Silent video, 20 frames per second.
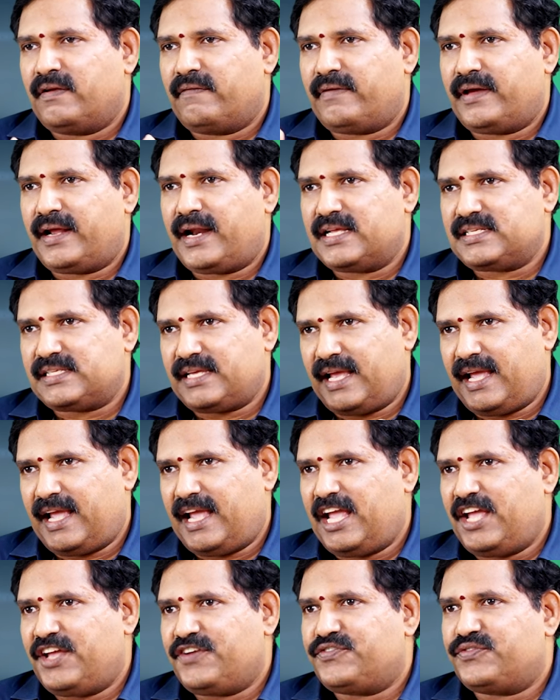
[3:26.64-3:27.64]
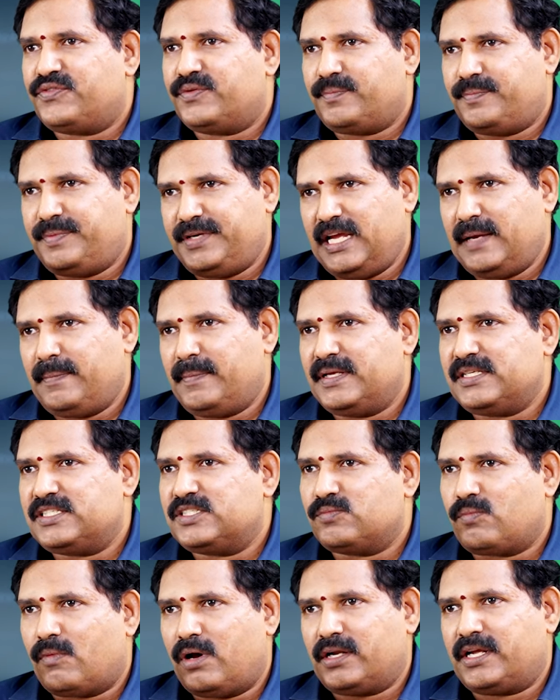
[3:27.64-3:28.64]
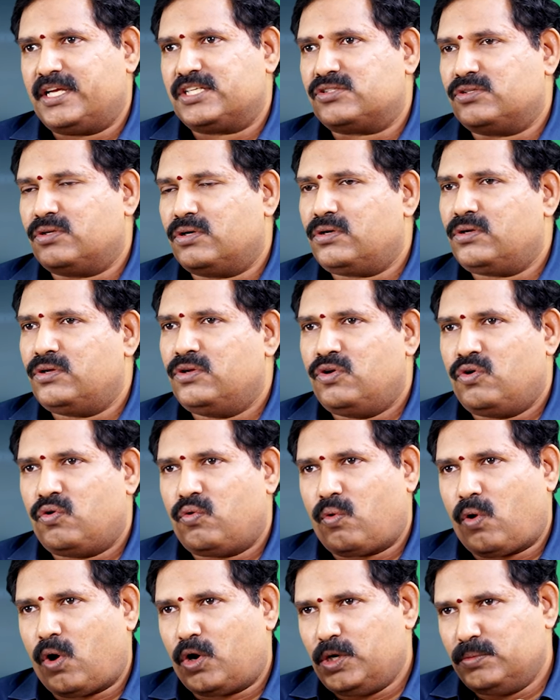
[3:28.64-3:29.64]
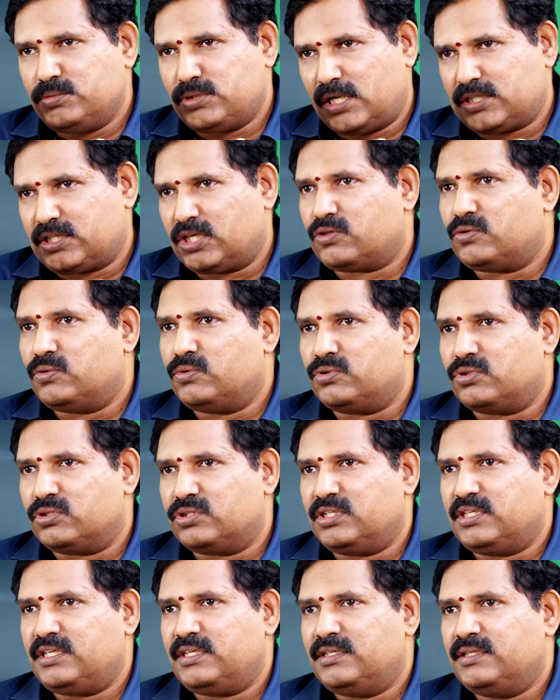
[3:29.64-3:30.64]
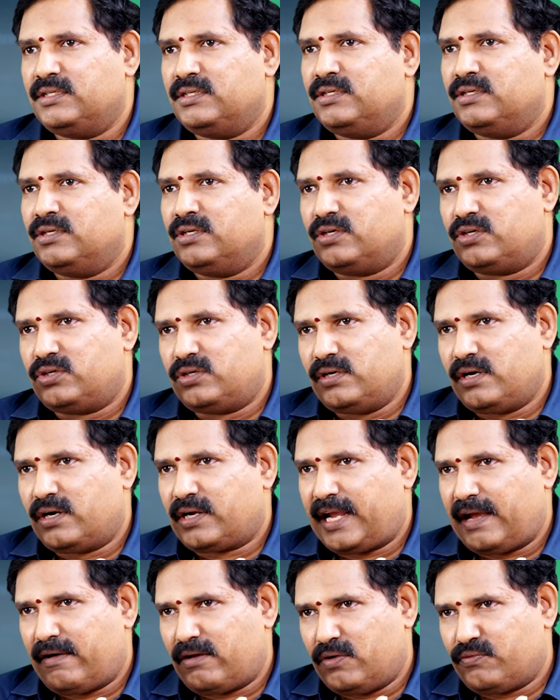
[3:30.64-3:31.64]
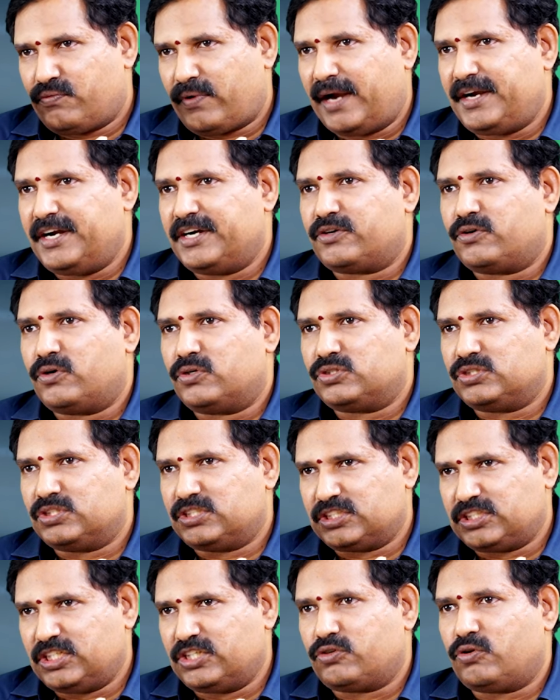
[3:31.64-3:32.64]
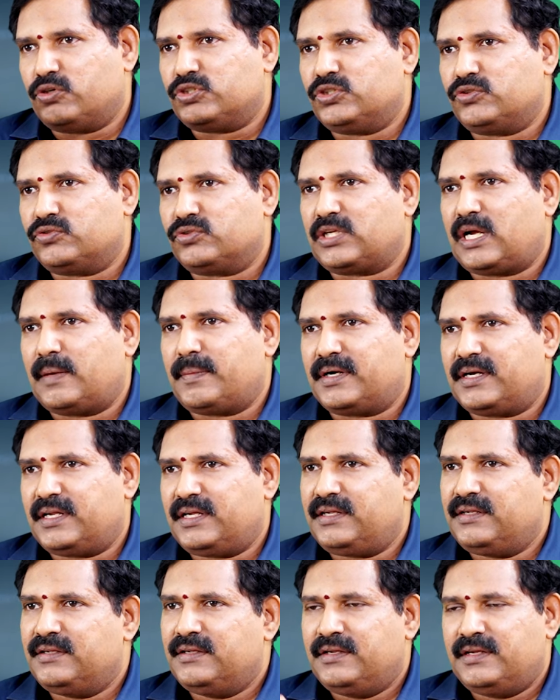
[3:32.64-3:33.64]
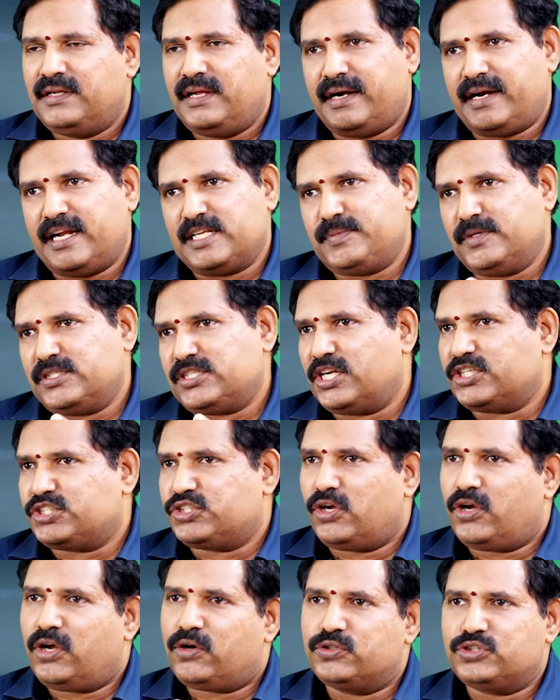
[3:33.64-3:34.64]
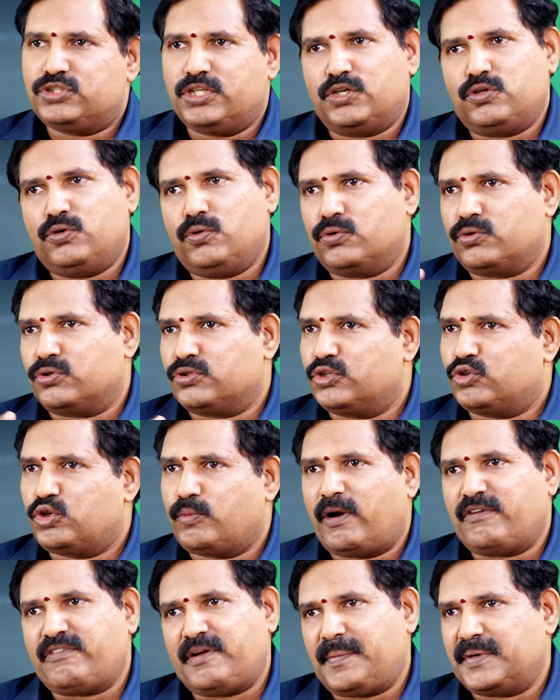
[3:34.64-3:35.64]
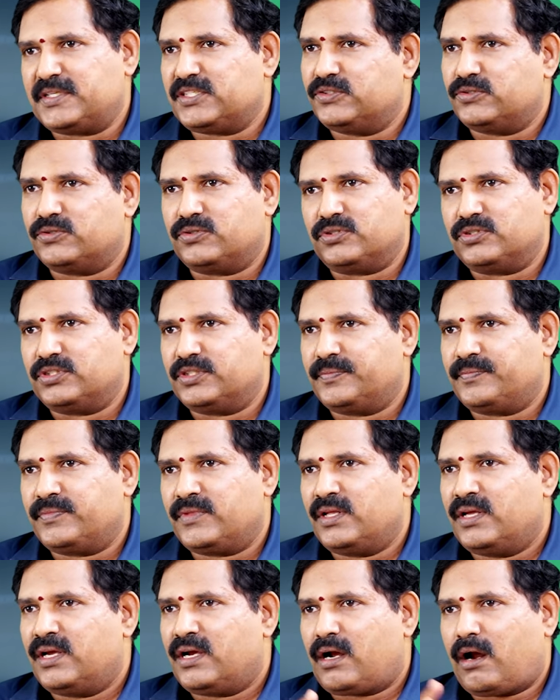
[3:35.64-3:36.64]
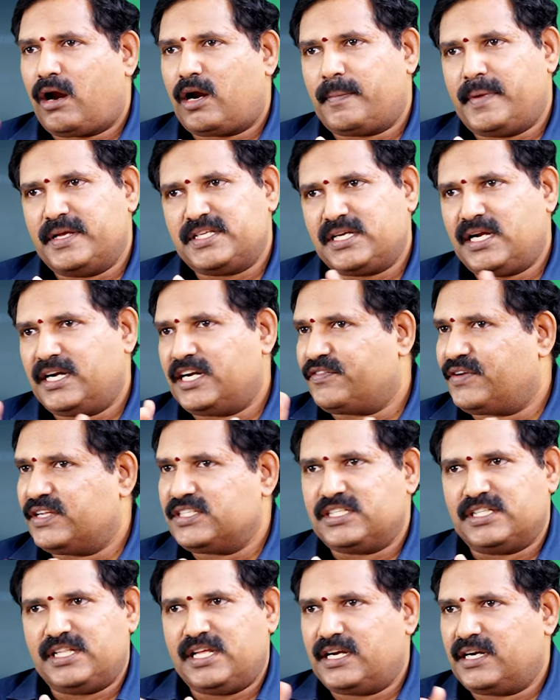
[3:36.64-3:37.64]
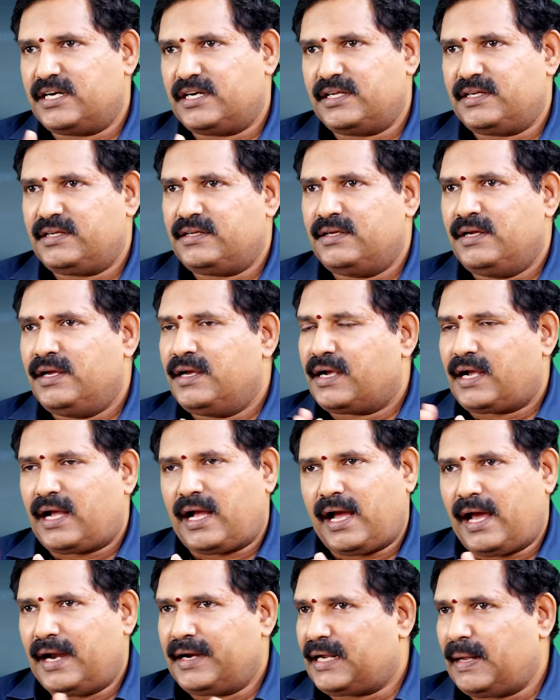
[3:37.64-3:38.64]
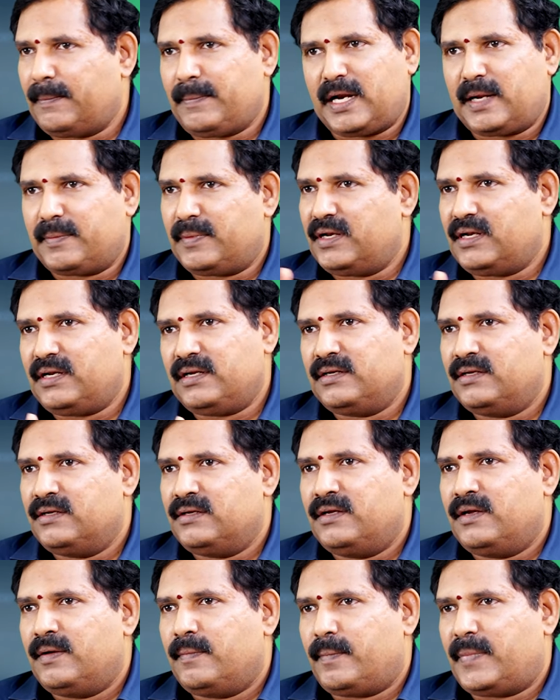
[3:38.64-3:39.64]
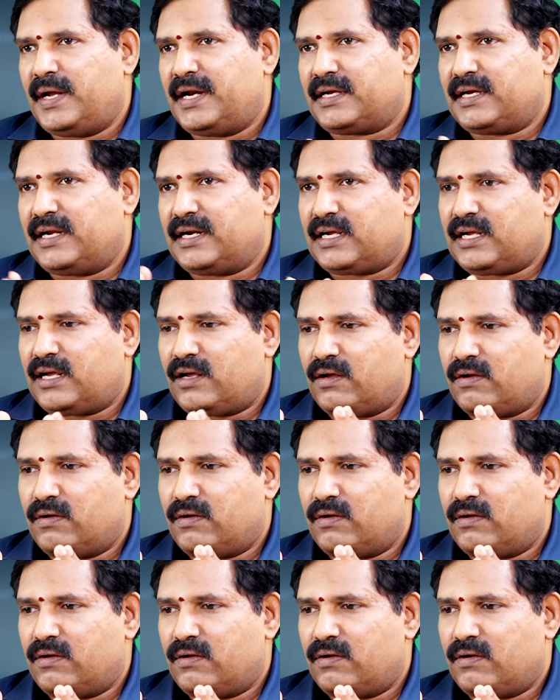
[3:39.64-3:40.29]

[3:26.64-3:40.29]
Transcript: వేరే ఏ పిఎంఎస్ స్మాల్ కేస్లో వాల్యూమ్ చాలా తక్కువ ఉంటుంది hmm. కేవలం ఫైవ్ హండ్రెడ్ క్రోర్స్ సిక్స్ హండ్రెడ్ క్రోర్స్ ఉంటుంది కాబట్టి ఇక్కడ ఎక్స్పెన్స్ రేషియో కొంచెం ఎక్కువ ఉంటుంది టూ పాయింట్ ఫైవ్ పర్సెంట్ ఉంటుంది hmm. కాబట్టి బేసిక్గా డిఫరెన్స్ ఇదేనండి అన్కంపారబుల్ మన కనుక